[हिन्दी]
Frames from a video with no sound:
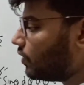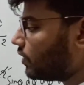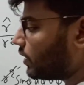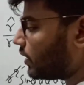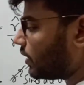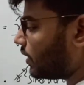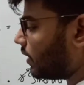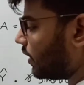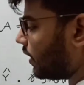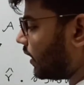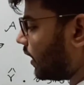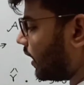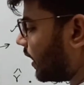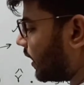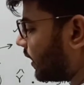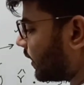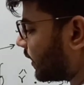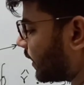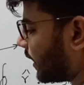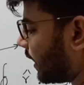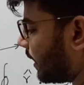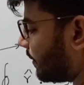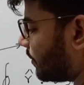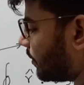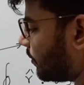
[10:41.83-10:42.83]
डॉट
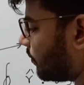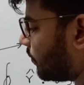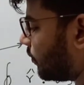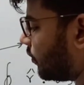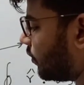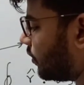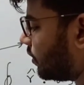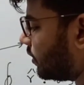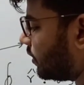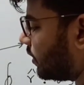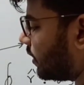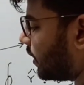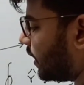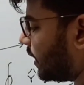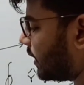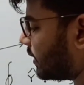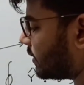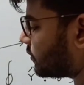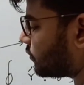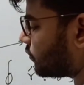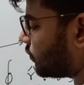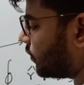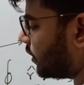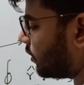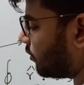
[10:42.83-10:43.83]
आर कैप अपॉन
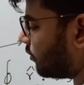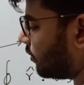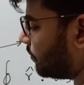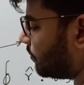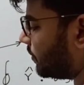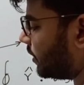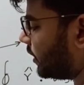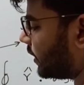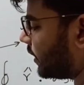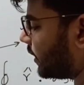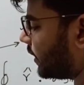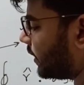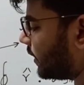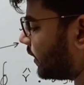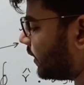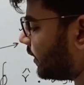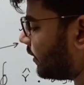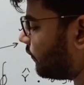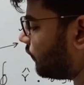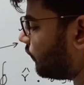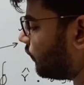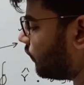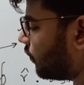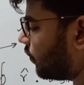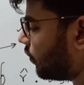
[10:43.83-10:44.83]
आर स्क्वायर को हम
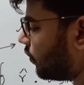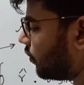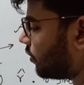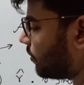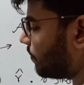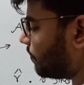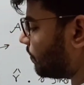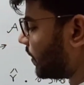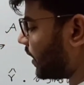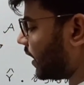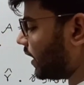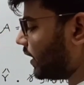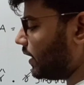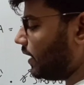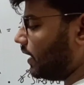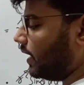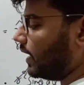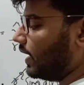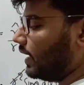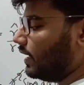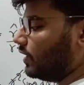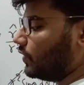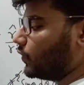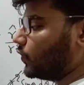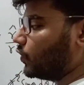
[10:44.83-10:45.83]
लिखेंगे फोर पाई
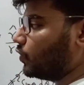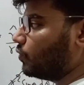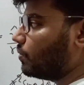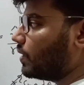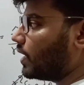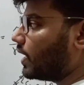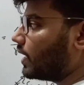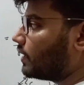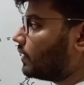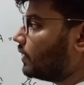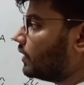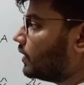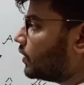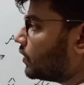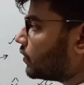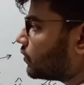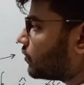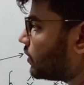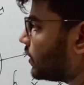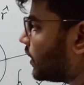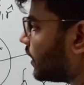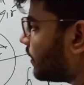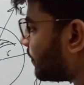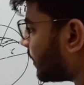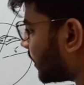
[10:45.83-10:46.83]
डेल क्यूब आर
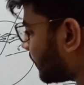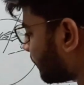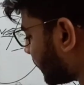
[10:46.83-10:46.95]
तो ये